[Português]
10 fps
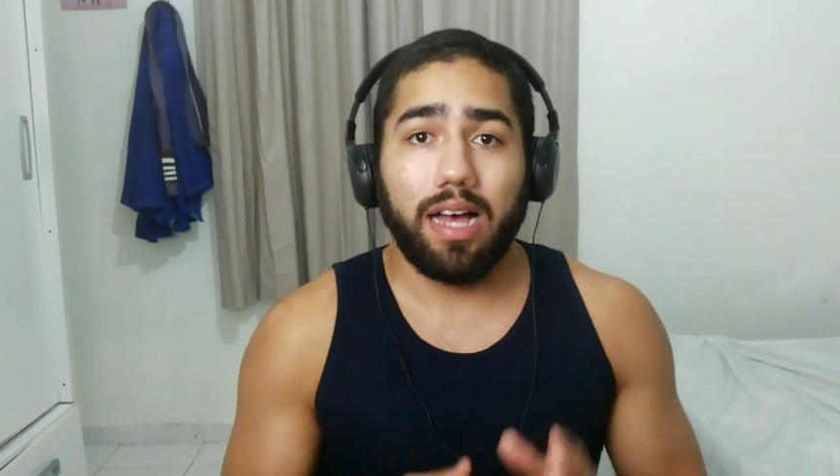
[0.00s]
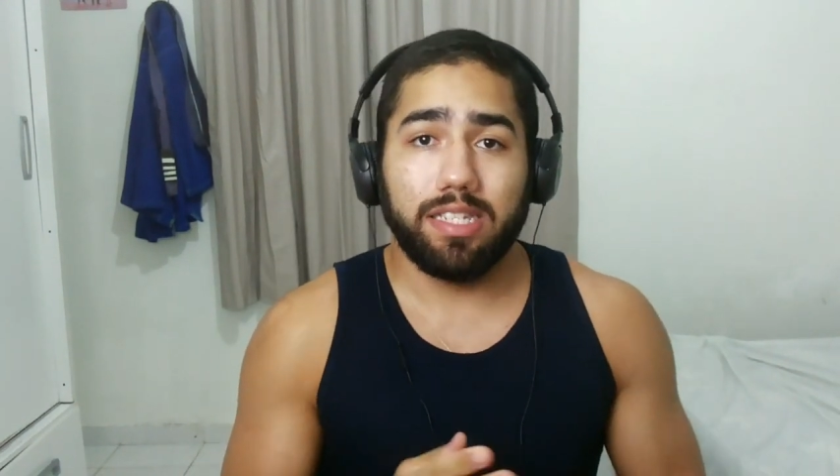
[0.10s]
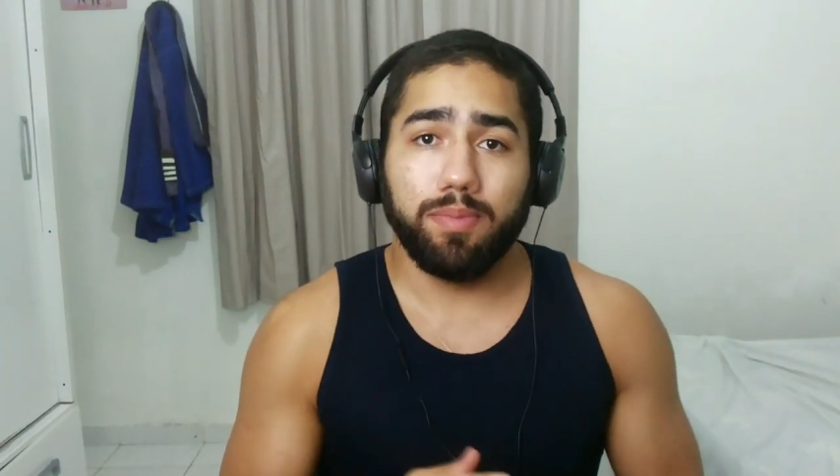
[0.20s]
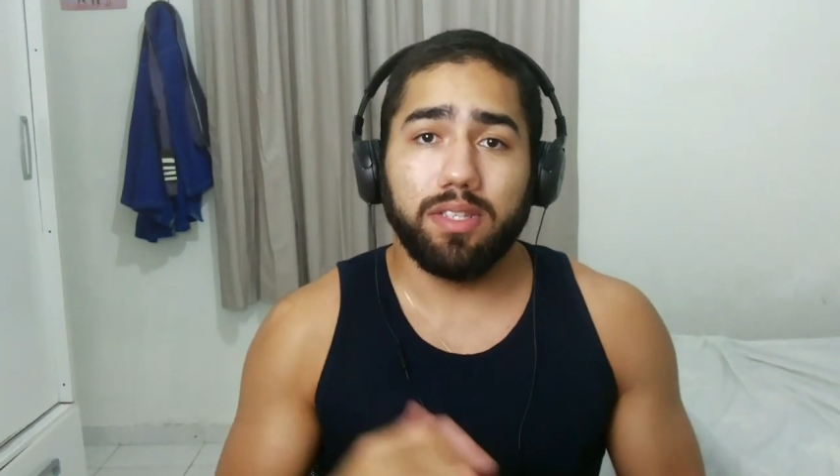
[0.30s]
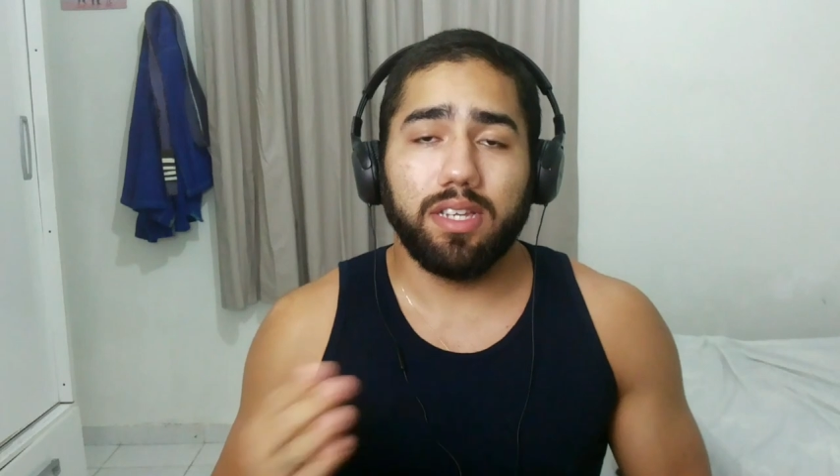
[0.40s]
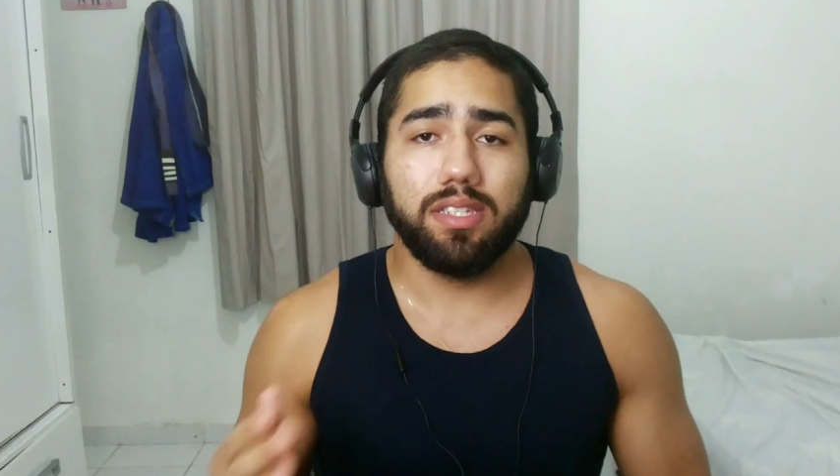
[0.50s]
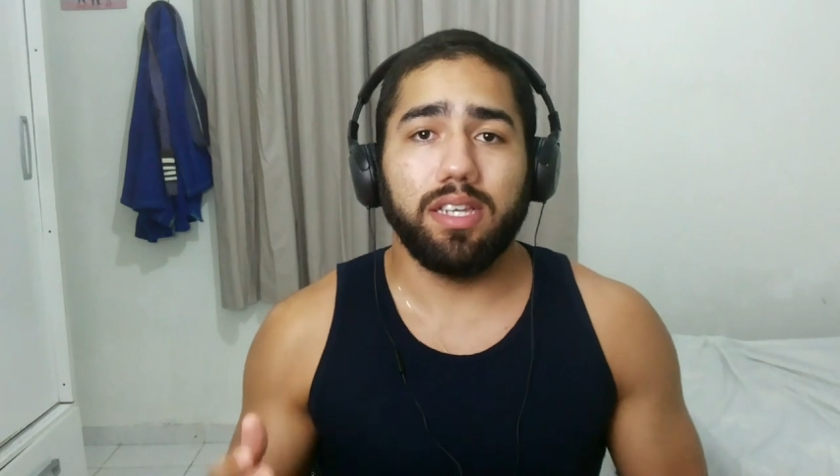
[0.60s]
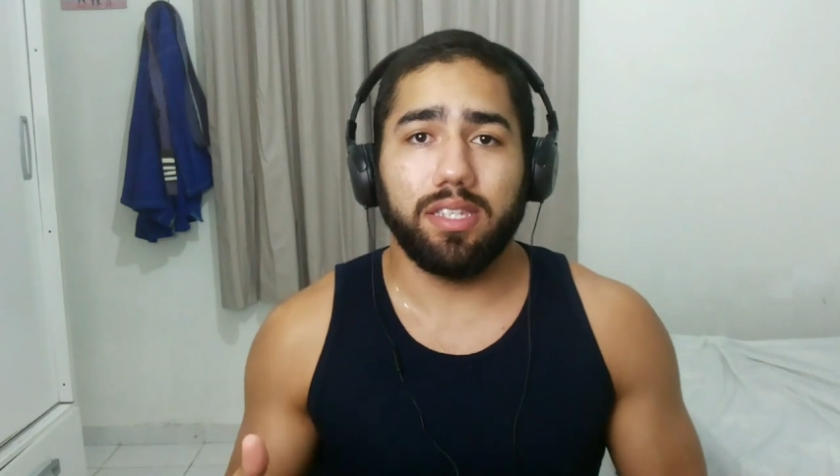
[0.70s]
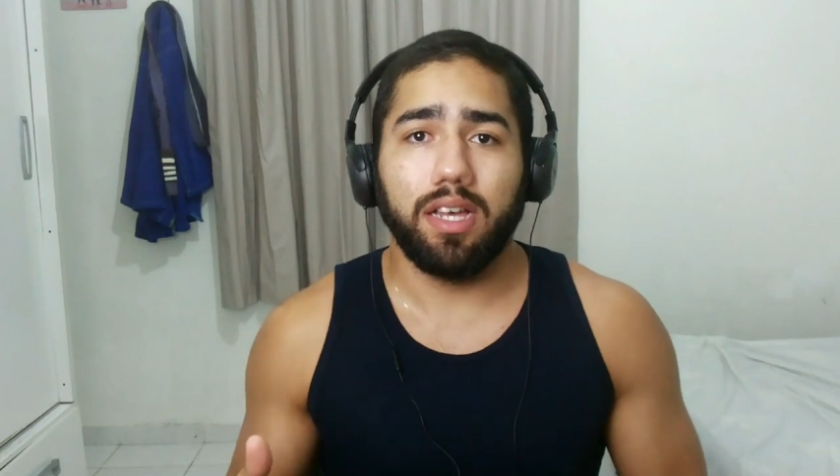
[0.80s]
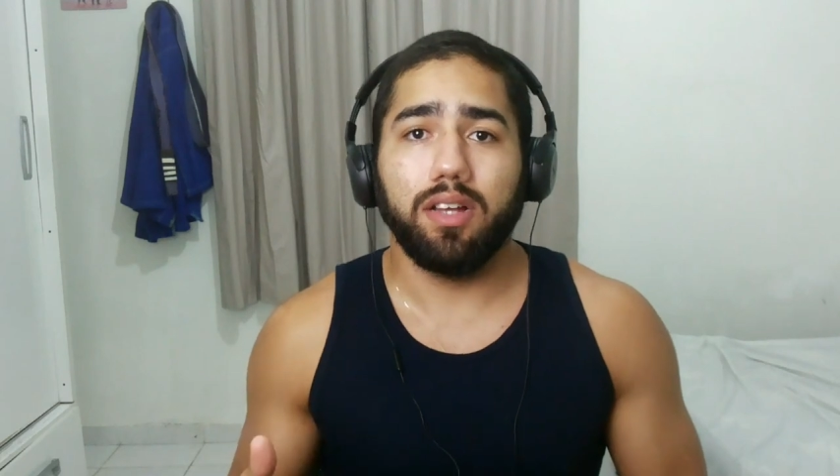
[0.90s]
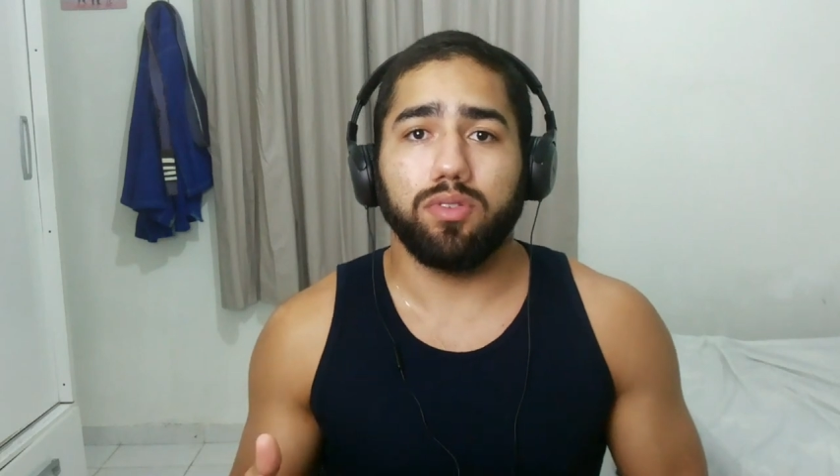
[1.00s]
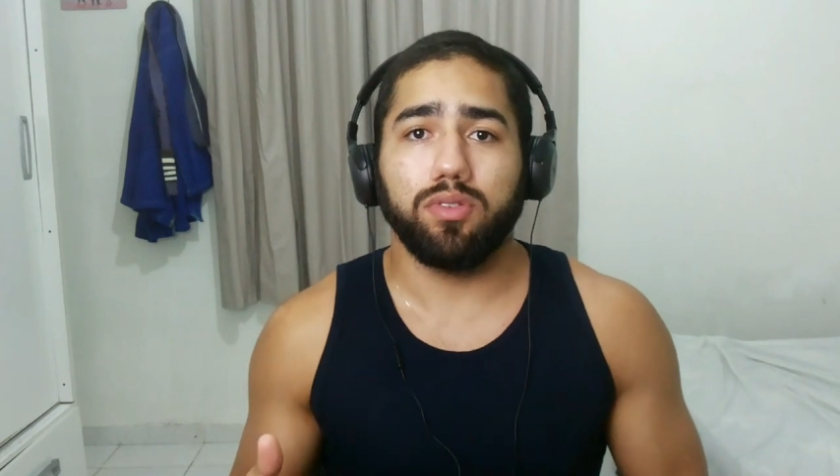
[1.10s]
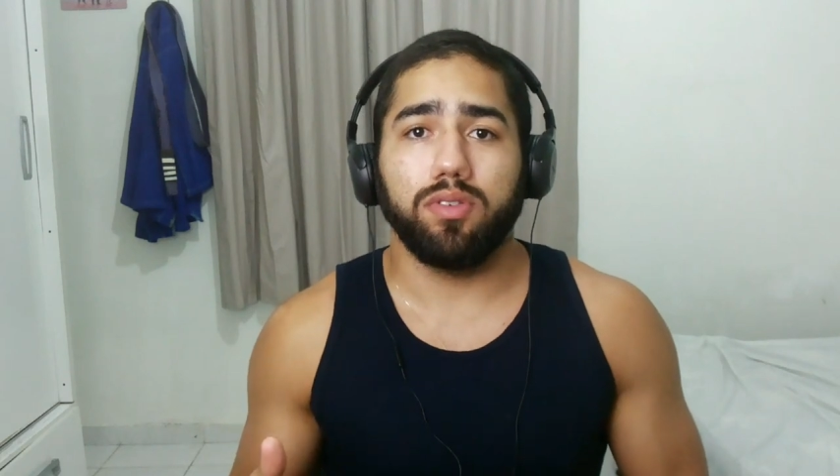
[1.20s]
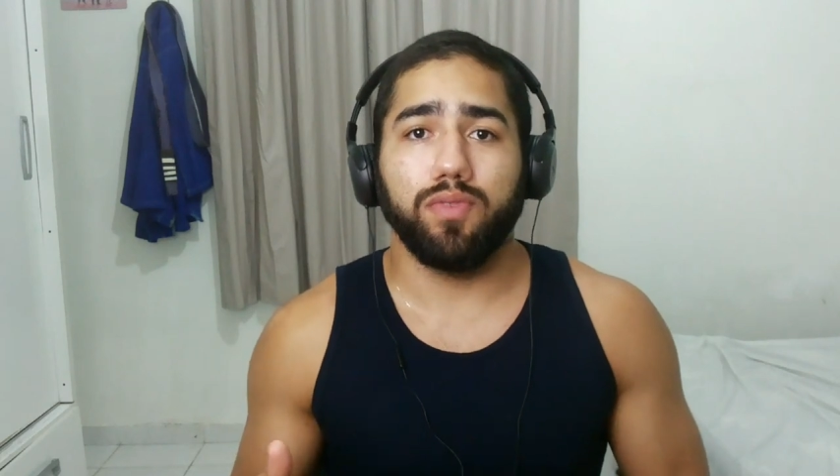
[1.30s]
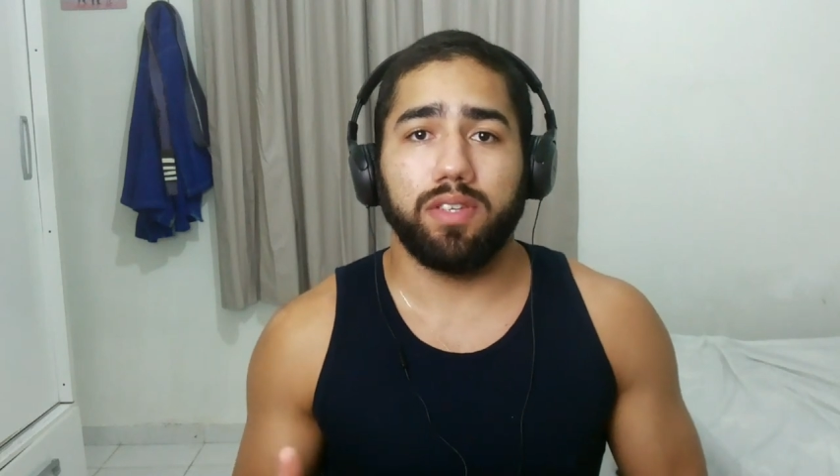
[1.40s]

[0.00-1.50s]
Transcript: Acima de 16 anos,